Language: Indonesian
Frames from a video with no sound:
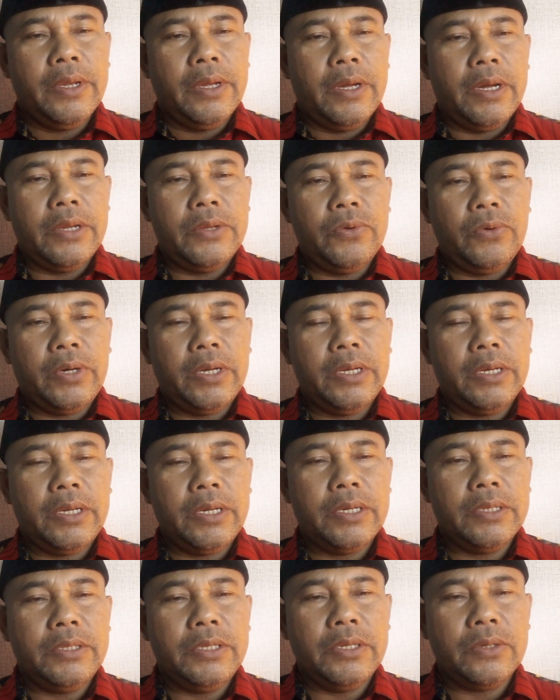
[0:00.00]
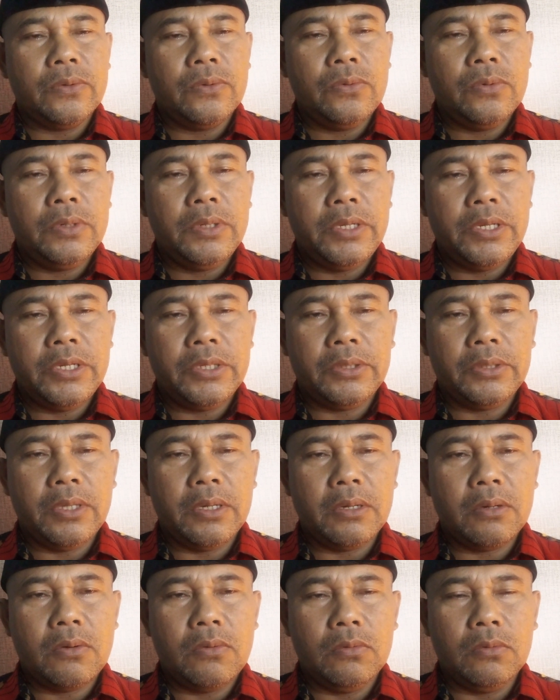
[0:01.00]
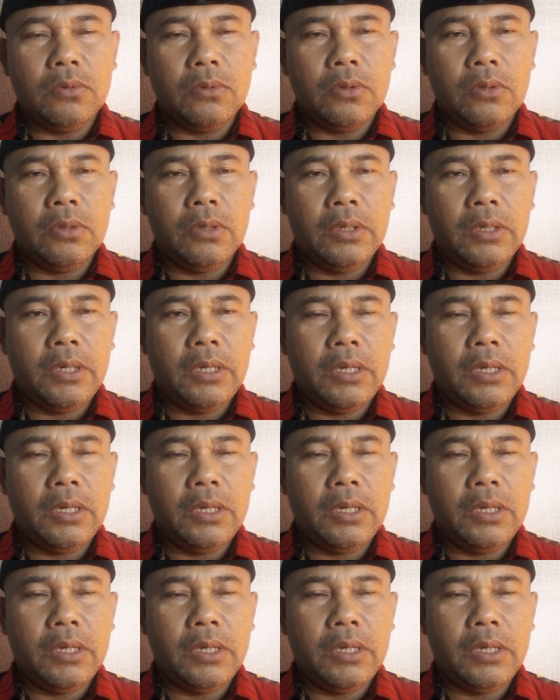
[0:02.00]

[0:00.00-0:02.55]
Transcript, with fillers: ayuhal hadirun ittaqullaha